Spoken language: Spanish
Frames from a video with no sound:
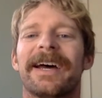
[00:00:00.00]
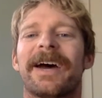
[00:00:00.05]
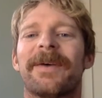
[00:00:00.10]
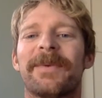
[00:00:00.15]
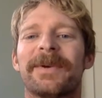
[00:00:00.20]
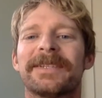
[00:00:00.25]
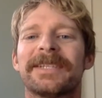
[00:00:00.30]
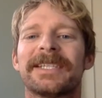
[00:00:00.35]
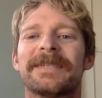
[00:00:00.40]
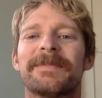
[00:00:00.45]
a
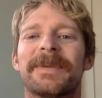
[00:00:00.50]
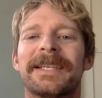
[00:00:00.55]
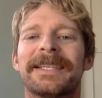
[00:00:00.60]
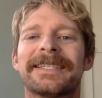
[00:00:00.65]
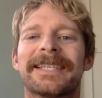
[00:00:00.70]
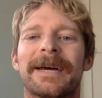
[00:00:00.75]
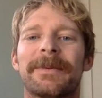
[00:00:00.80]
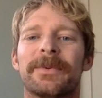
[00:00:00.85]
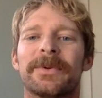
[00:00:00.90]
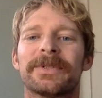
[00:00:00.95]
veces
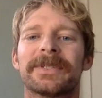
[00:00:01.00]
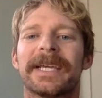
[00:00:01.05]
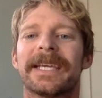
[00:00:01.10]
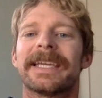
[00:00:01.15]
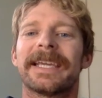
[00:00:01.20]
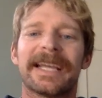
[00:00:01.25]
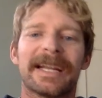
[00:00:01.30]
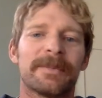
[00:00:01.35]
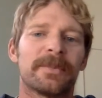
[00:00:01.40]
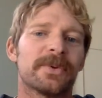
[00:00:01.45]
pensamos que
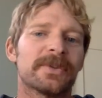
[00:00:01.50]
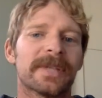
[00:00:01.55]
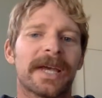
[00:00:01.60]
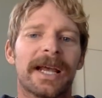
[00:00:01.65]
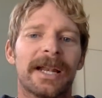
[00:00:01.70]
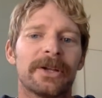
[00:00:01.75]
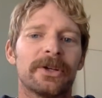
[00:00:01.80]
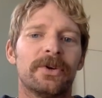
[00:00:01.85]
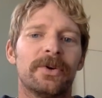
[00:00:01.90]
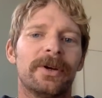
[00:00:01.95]
queremos
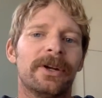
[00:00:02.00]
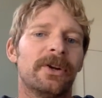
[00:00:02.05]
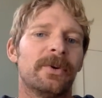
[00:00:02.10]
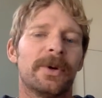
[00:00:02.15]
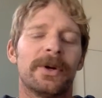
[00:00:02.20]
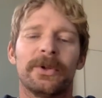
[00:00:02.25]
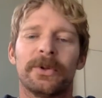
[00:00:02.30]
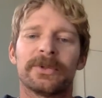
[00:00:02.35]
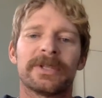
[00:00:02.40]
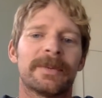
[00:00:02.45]
algo y
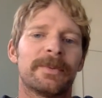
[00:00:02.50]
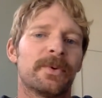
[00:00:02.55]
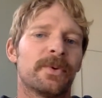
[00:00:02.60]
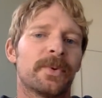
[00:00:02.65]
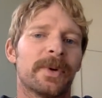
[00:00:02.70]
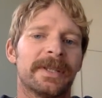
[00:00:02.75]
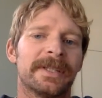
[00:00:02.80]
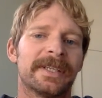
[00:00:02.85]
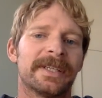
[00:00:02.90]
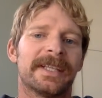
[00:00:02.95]
luego nos damos
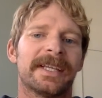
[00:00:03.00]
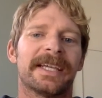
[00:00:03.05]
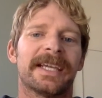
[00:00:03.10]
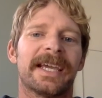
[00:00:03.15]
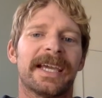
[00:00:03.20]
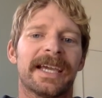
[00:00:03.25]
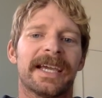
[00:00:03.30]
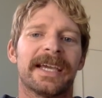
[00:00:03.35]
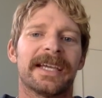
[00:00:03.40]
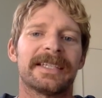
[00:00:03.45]
cuenta de que